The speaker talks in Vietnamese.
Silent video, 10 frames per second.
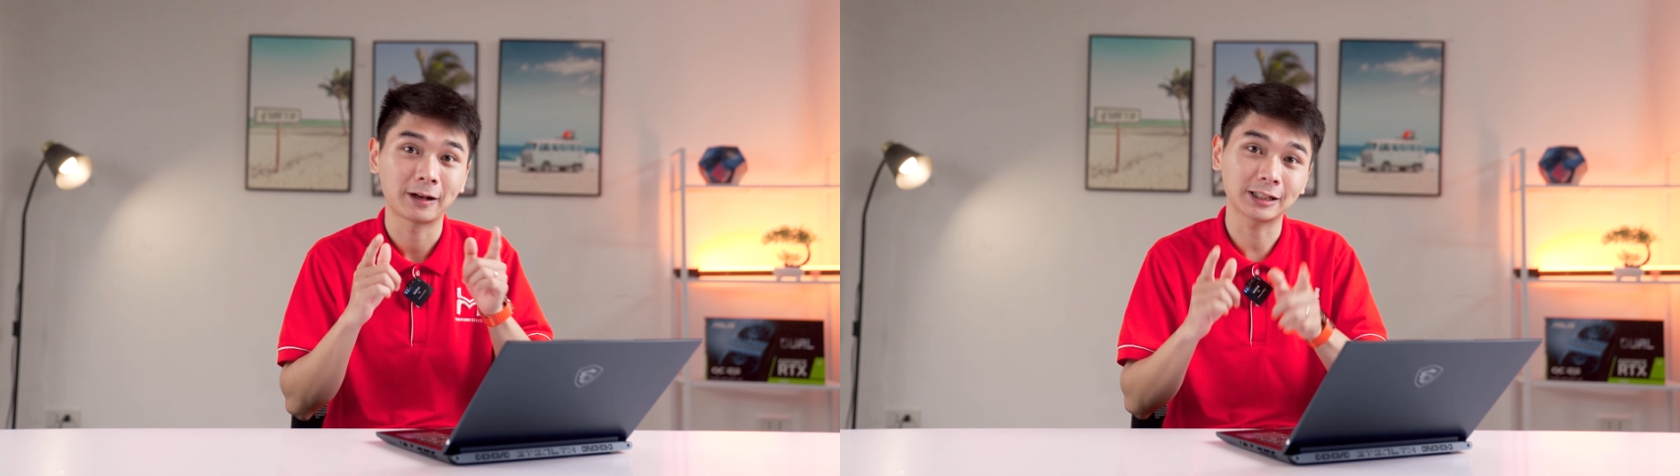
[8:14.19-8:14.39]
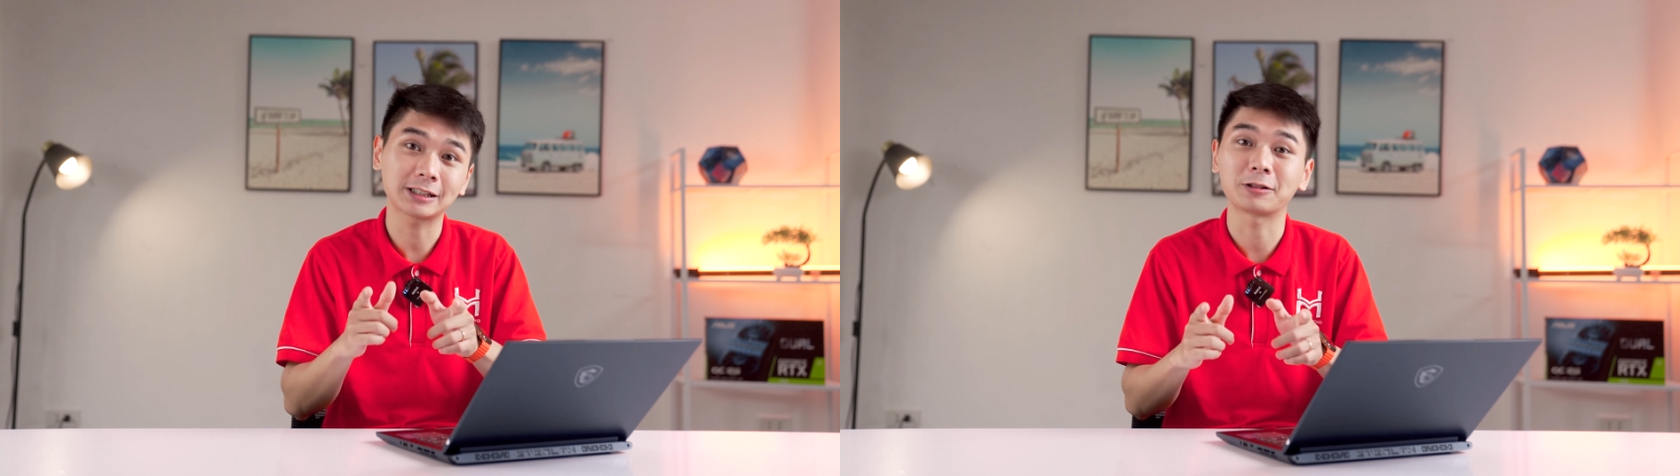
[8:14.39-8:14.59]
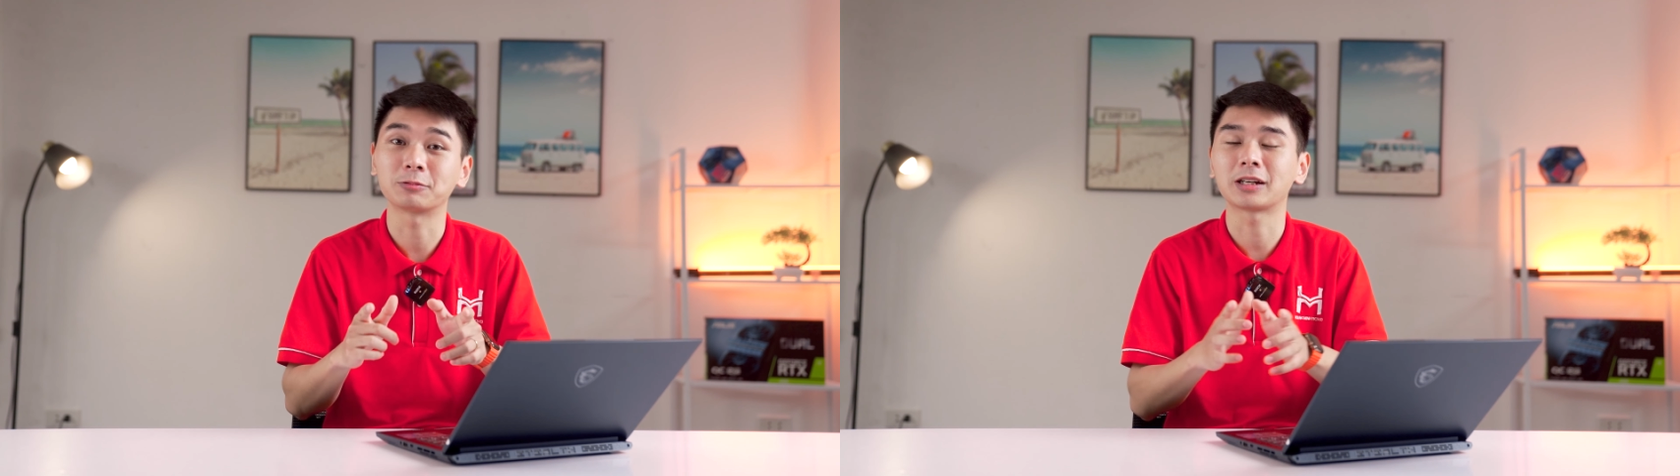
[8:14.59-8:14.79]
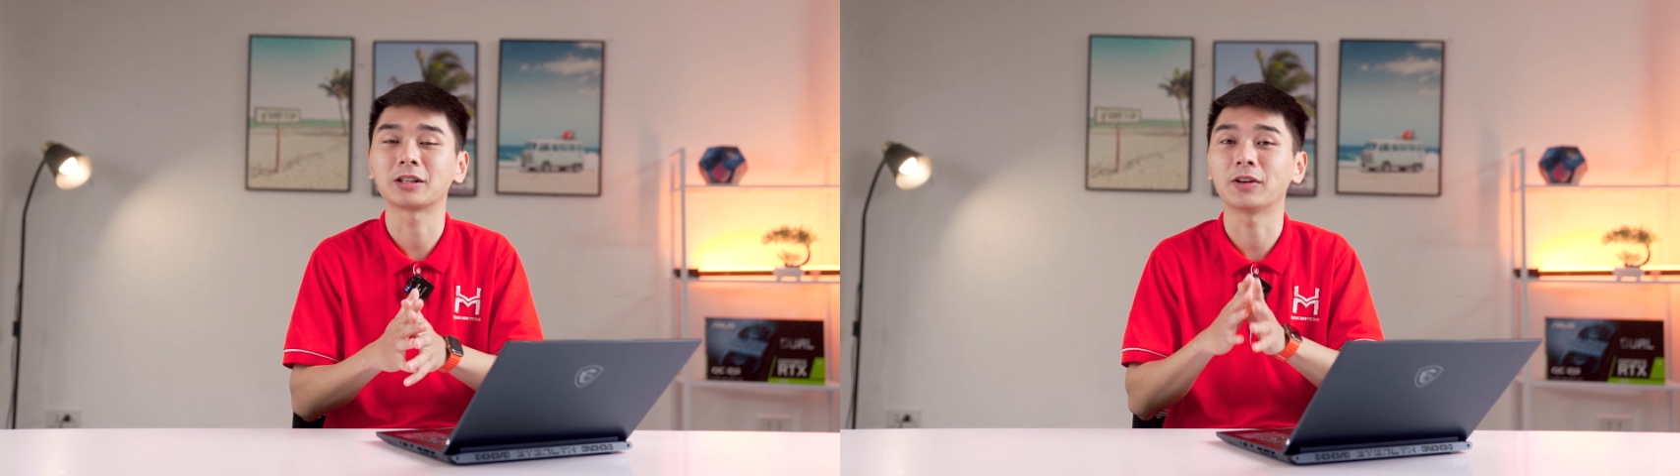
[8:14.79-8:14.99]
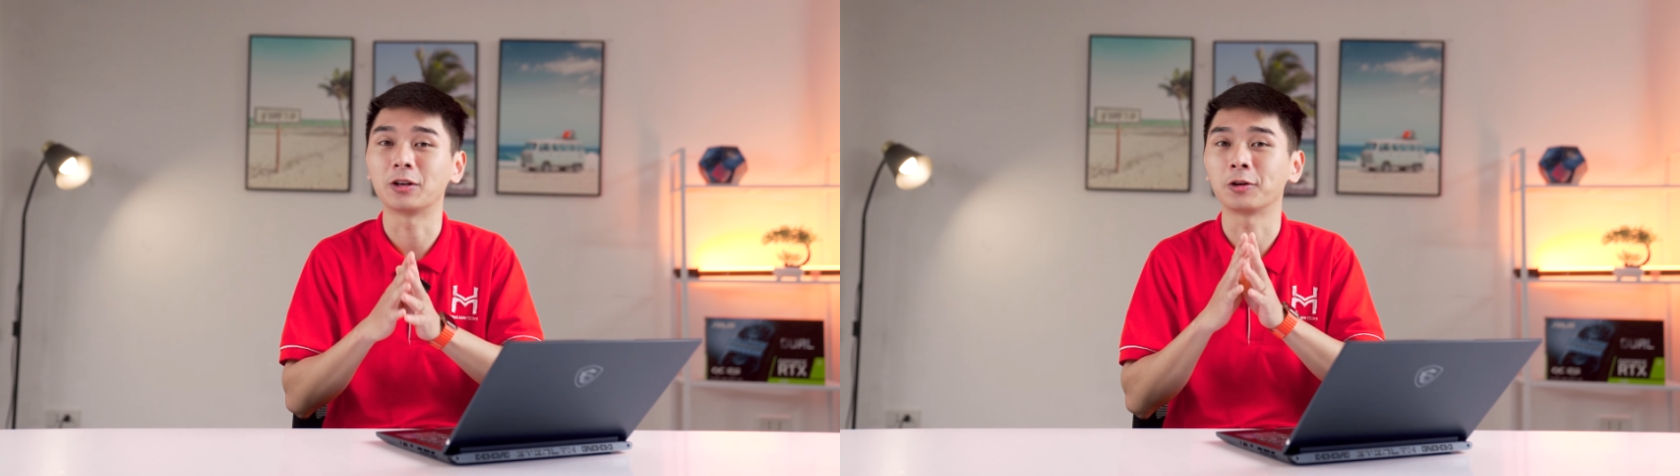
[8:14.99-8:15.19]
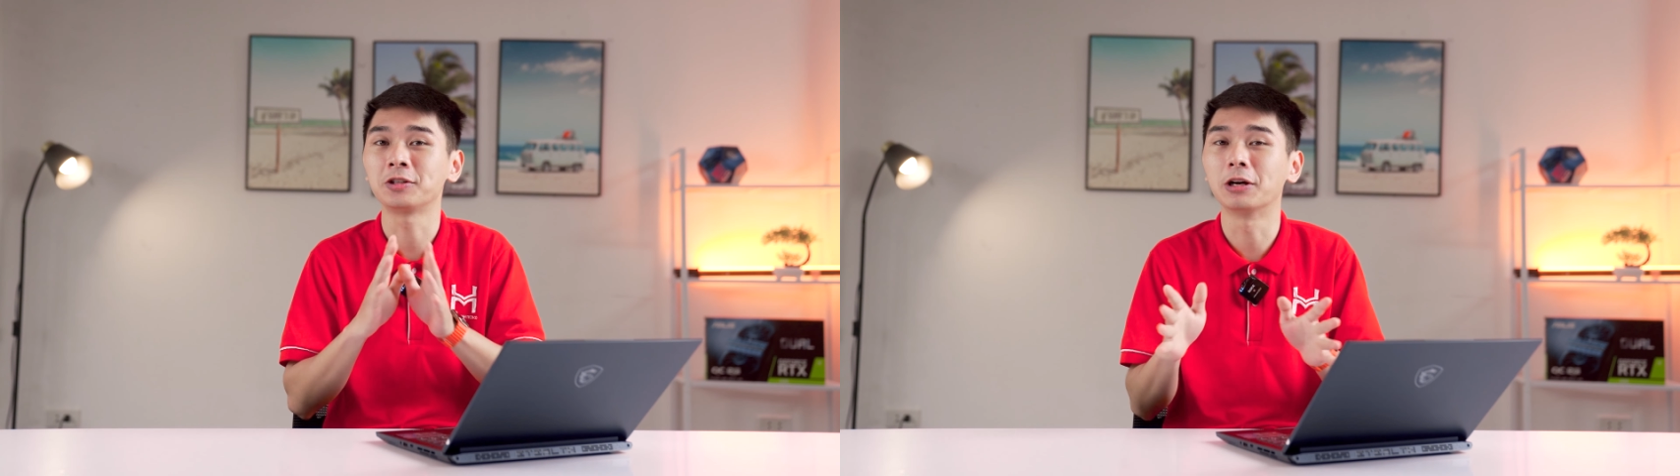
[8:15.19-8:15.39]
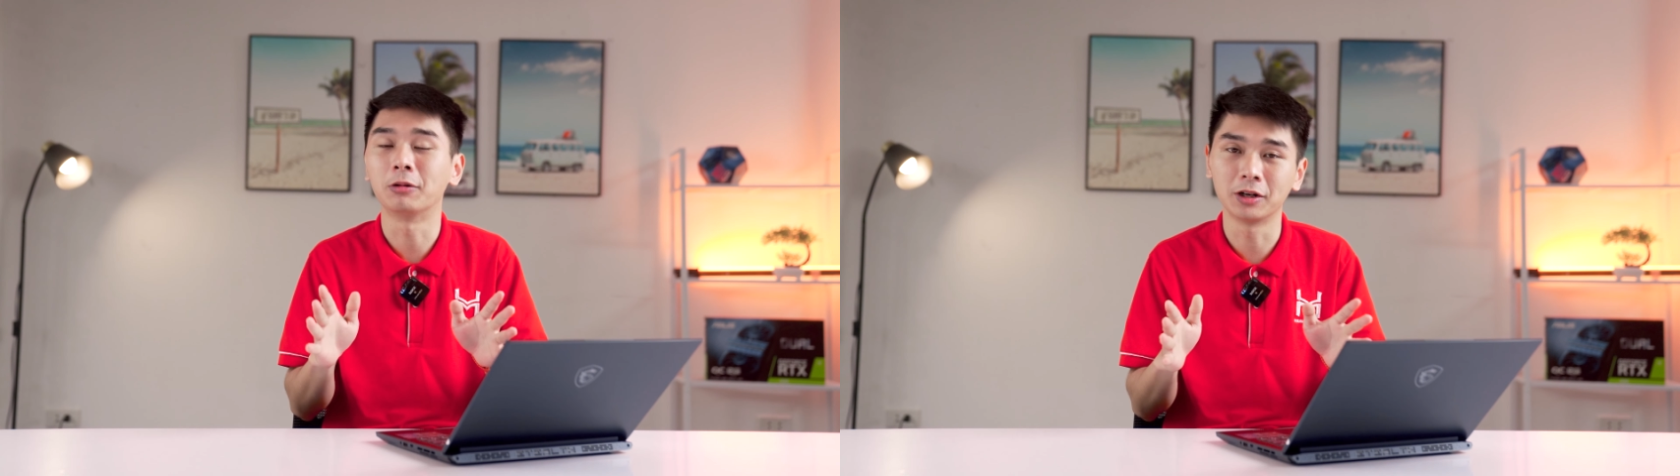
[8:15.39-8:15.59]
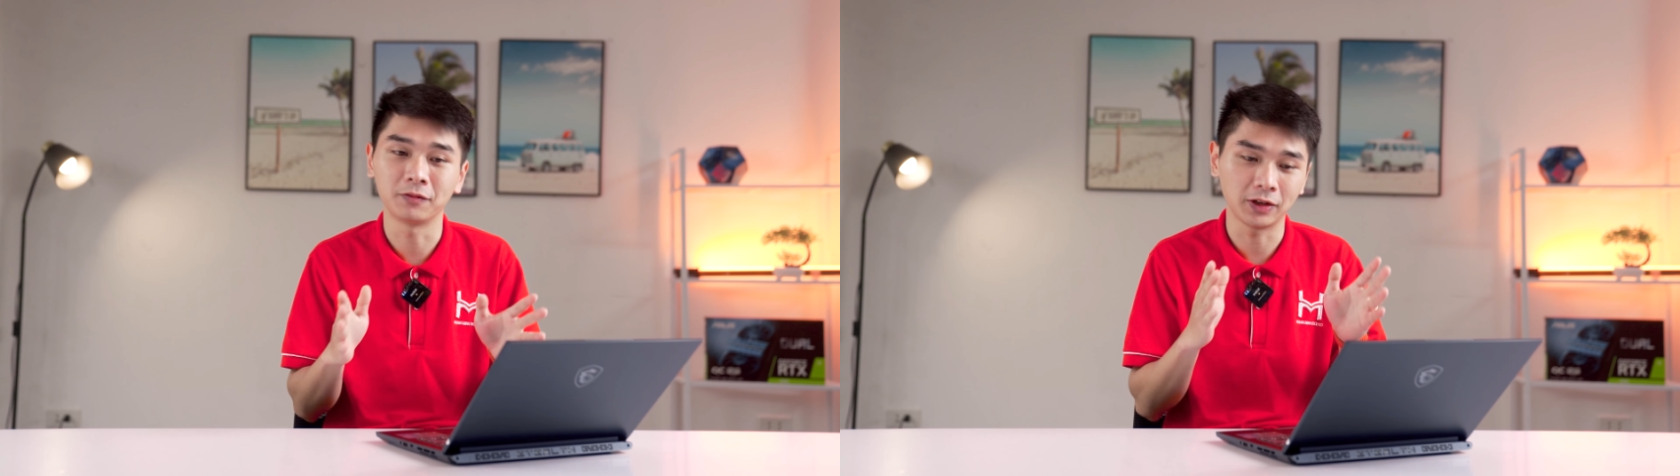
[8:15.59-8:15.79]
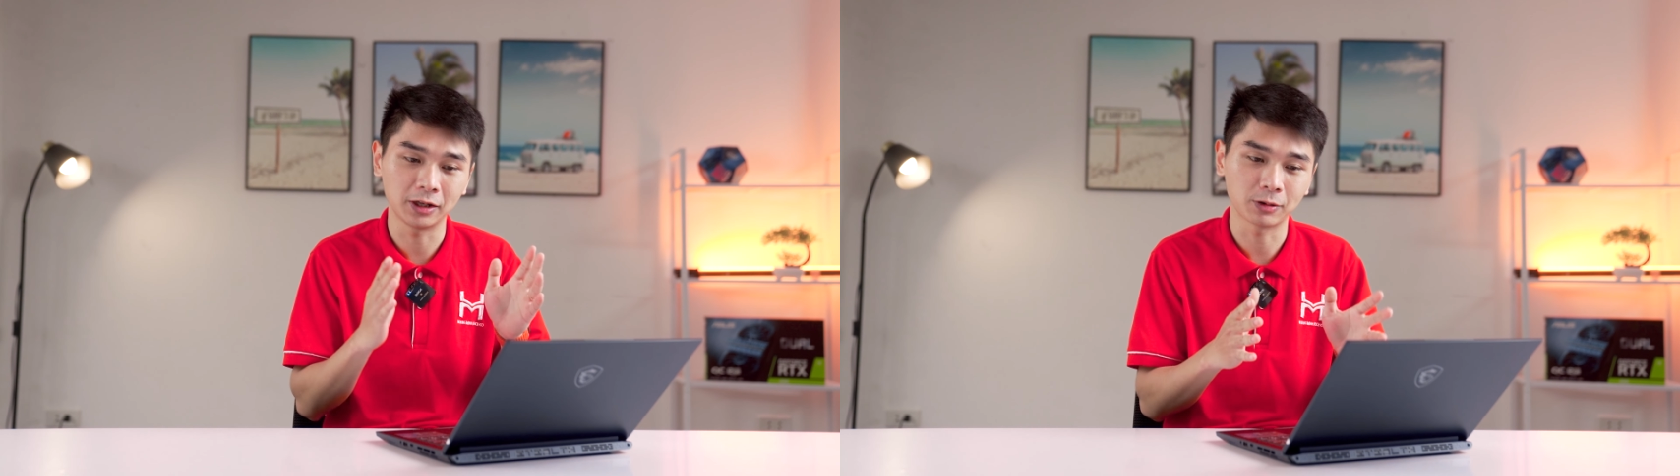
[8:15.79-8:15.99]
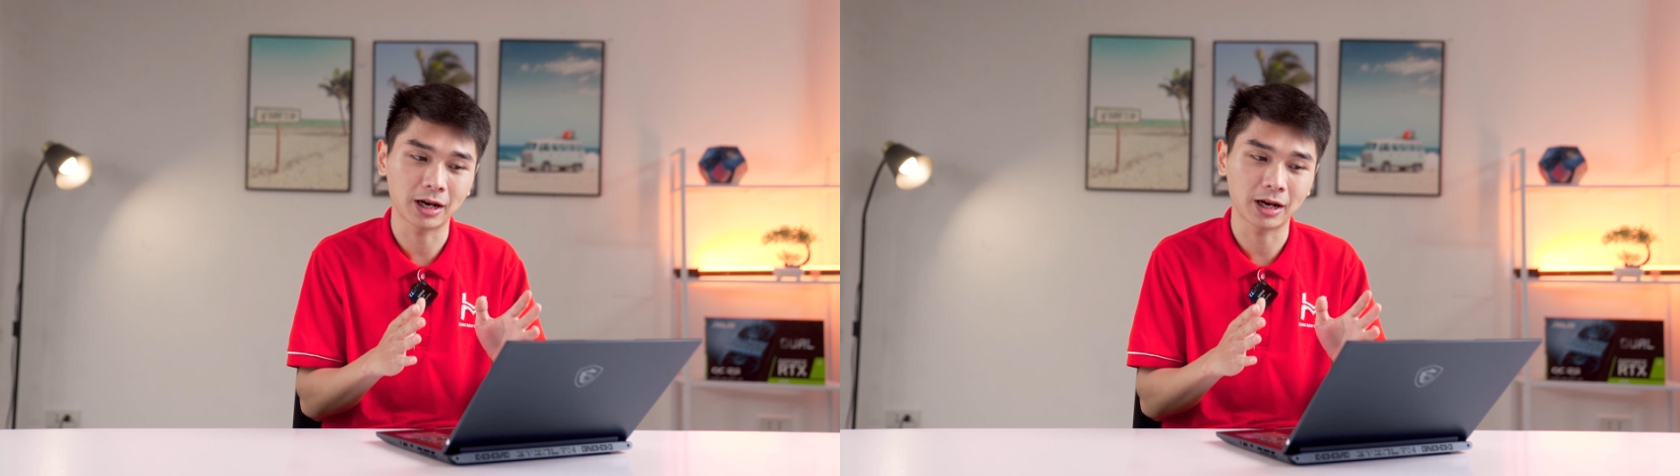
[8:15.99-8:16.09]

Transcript: chắc chắn chúng ta sẽ phải nói nhiều hơn về hiệu